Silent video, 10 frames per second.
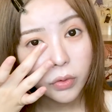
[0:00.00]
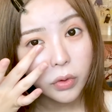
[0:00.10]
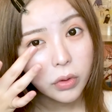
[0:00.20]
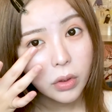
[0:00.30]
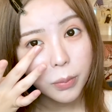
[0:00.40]
う、そ
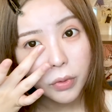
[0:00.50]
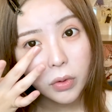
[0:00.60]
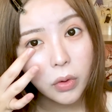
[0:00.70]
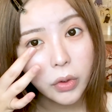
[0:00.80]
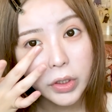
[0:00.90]
の人の母
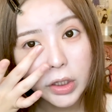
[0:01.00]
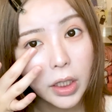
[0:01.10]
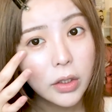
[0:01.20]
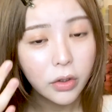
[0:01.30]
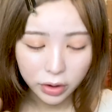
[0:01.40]
校行っ
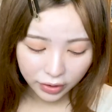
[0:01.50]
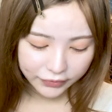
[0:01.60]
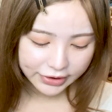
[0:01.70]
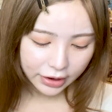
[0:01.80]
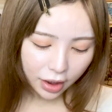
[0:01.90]
た後に、
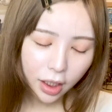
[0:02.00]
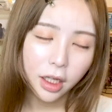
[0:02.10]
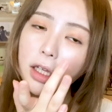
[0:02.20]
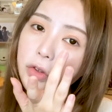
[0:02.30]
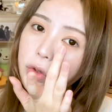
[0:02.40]
うち
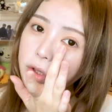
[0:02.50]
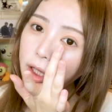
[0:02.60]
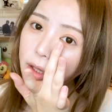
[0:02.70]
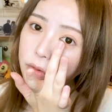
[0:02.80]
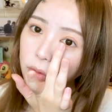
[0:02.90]
が、ちょっと
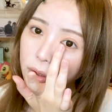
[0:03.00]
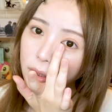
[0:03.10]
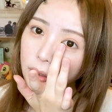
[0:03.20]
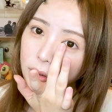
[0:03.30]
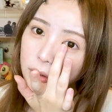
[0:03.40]
テンション
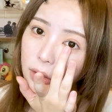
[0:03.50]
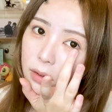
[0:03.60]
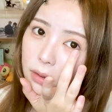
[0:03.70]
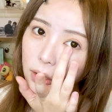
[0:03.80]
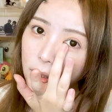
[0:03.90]
上がっちゃって、